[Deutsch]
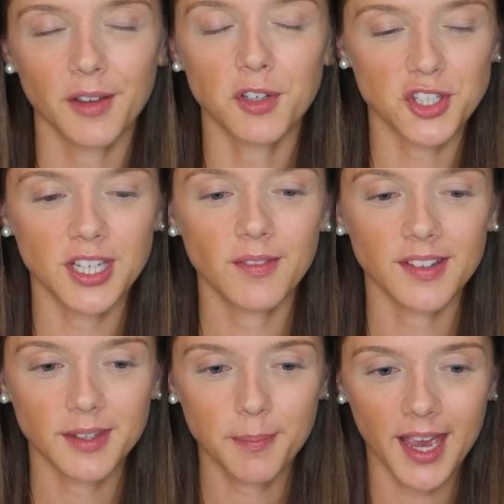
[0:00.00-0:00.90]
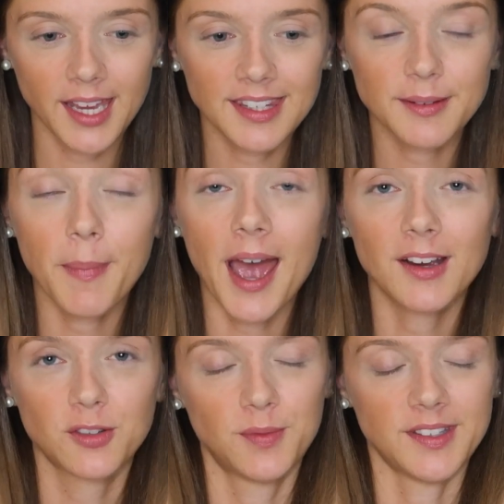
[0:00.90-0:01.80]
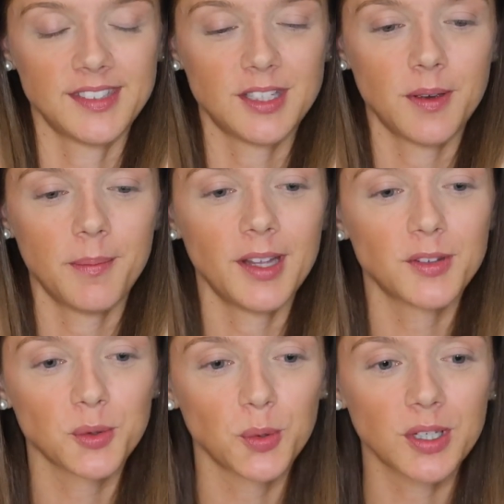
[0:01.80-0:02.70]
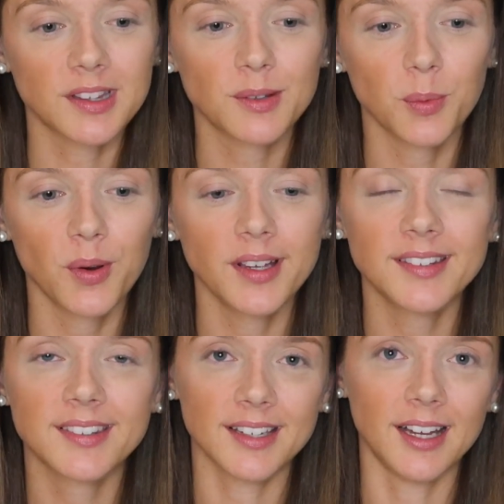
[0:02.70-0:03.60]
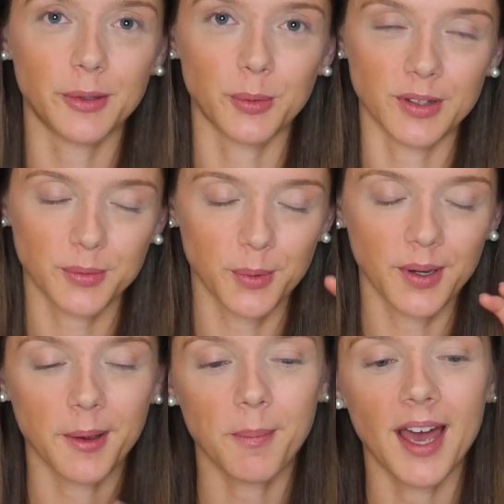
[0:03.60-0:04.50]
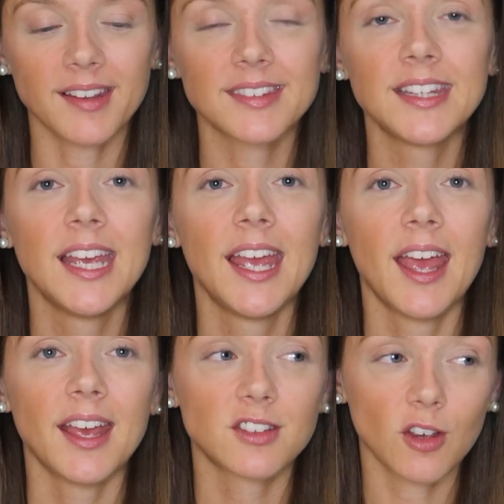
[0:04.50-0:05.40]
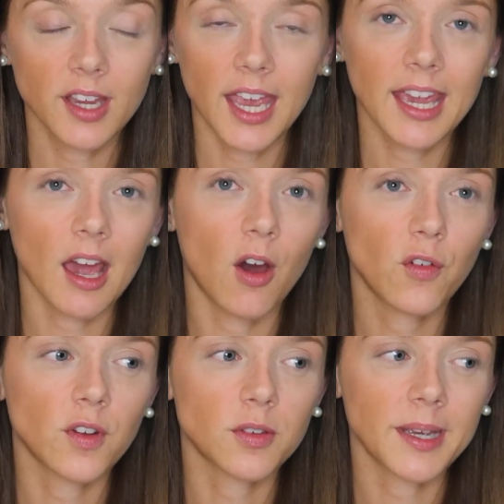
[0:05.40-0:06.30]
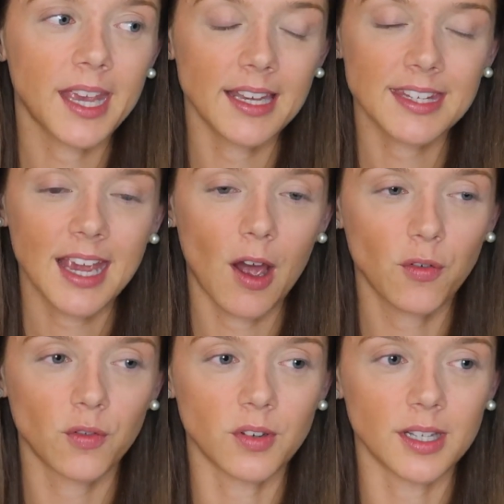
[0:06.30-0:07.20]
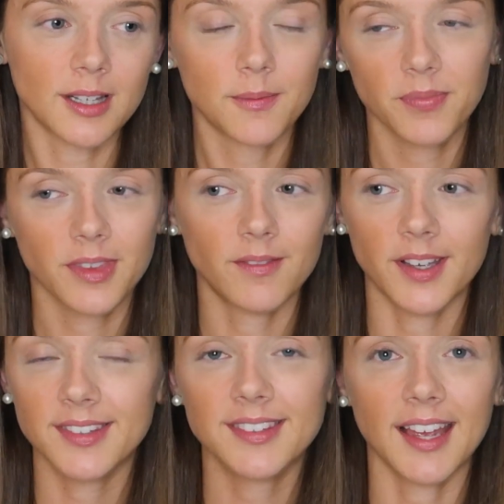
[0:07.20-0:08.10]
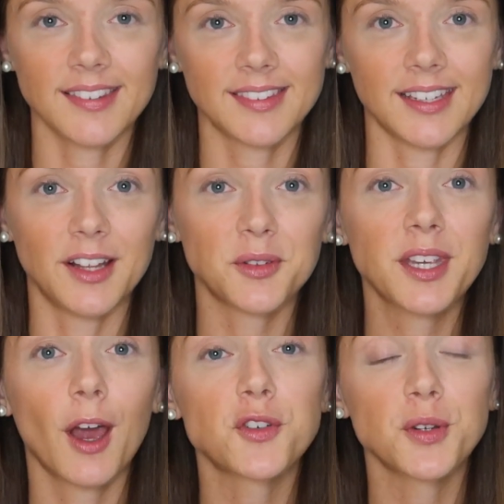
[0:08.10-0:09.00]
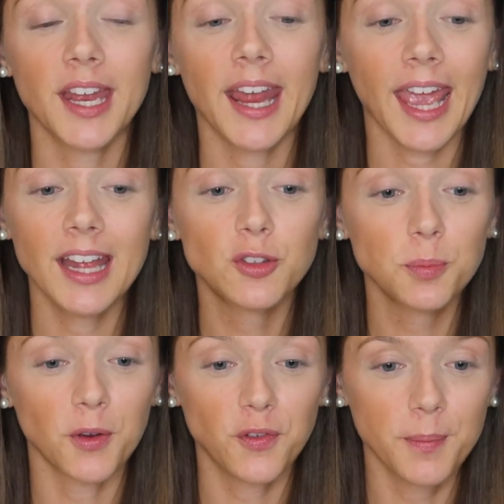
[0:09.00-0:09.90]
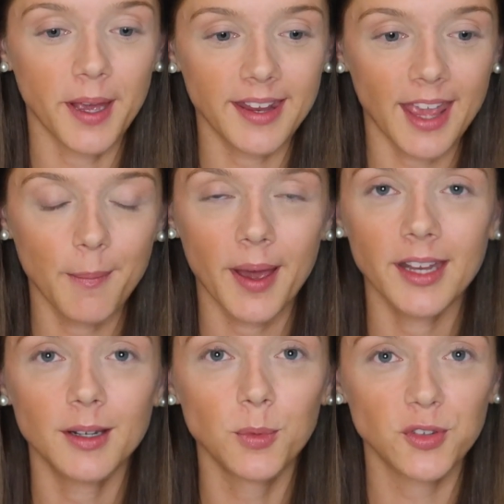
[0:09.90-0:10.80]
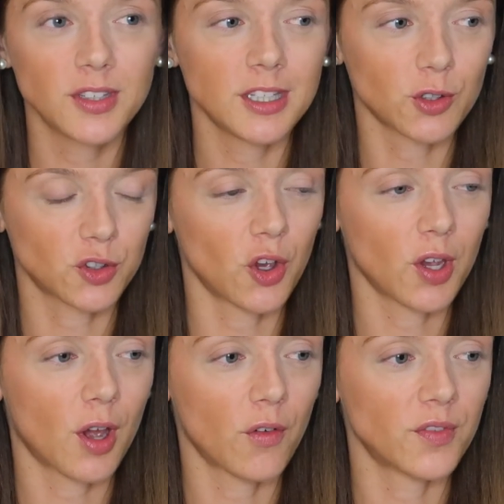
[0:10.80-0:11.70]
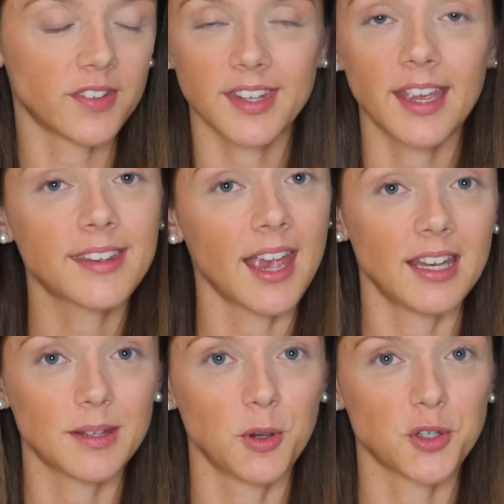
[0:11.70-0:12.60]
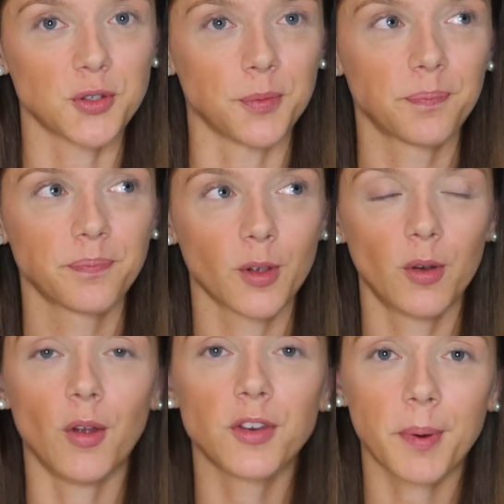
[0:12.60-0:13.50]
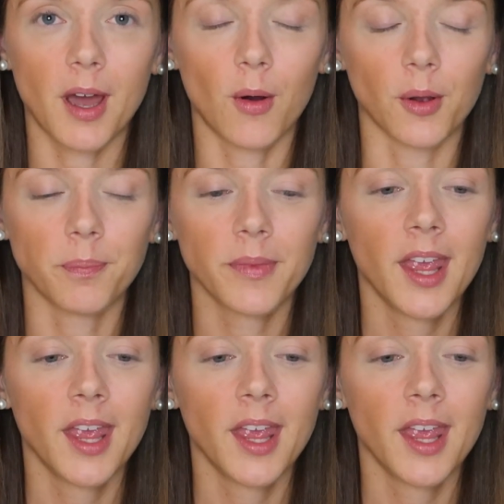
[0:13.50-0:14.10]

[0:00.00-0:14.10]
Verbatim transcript: Versteht ihr, was ich meine? Ich mag sowas nicht, wenn man so gezwungen ist, also gezwungenermaßen, Zeug einkauft, das man gar nicht kaufen will. Was ist das denn? Also ich kaufe schon generell super viel bei DM ein, da muss ich nicht noch Zeug kaufen, was ich eigentlich gar nicht möchte und auch nicht brauche.